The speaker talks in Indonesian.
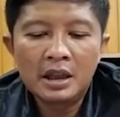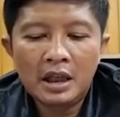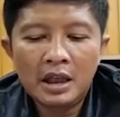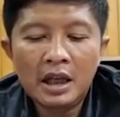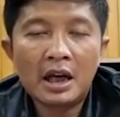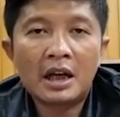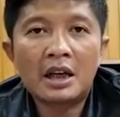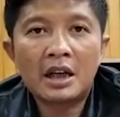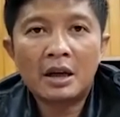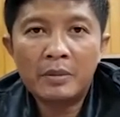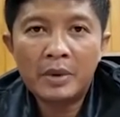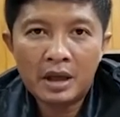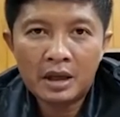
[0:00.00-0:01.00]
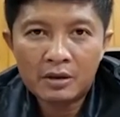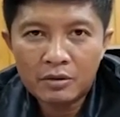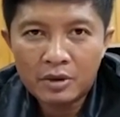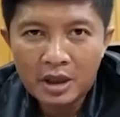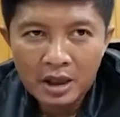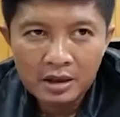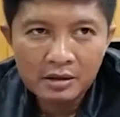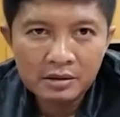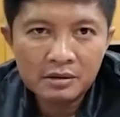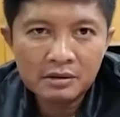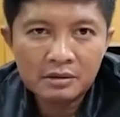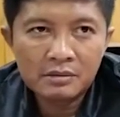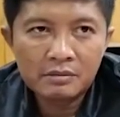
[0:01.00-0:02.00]
ini akan kami lakukan
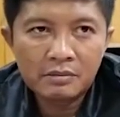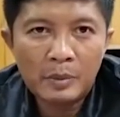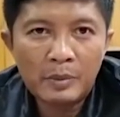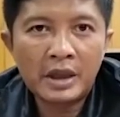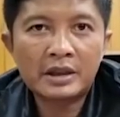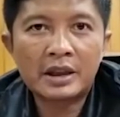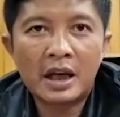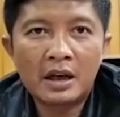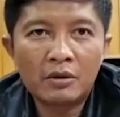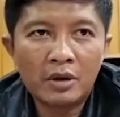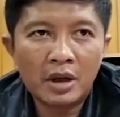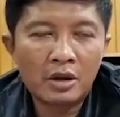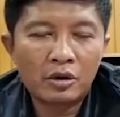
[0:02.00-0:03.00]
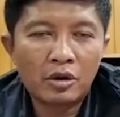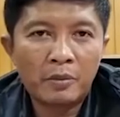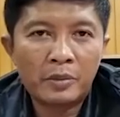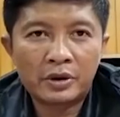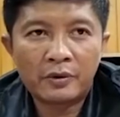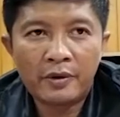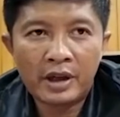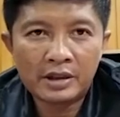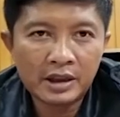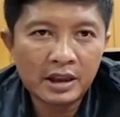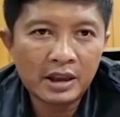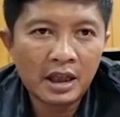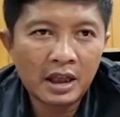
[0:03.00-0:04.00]
pemeriksaan ulang atau
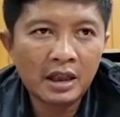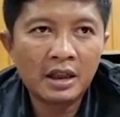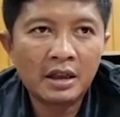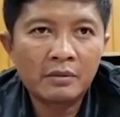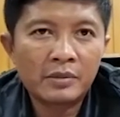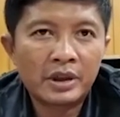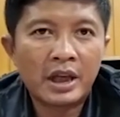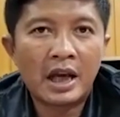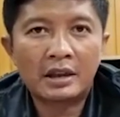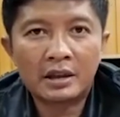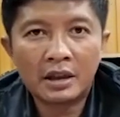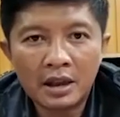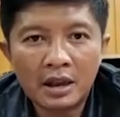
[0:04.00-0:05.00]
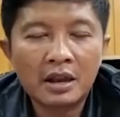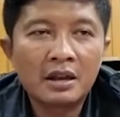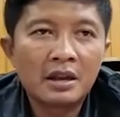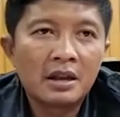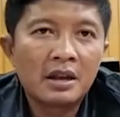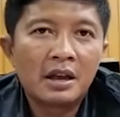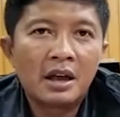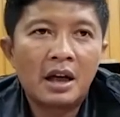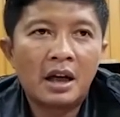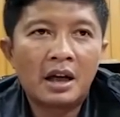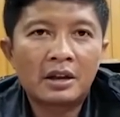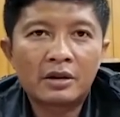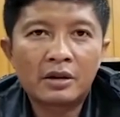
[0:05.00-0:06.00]
observasi dari psikiater
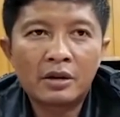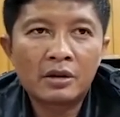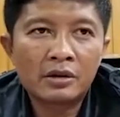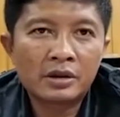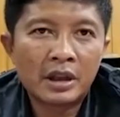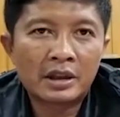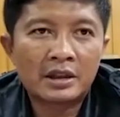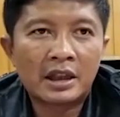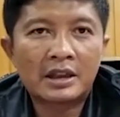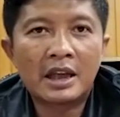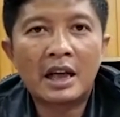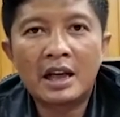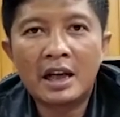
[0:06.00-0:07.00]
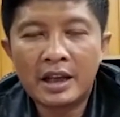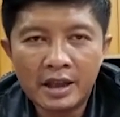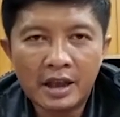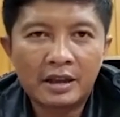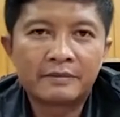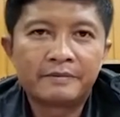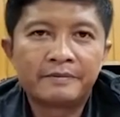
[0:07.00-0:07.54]
atau saksi-saksi ahli lainnya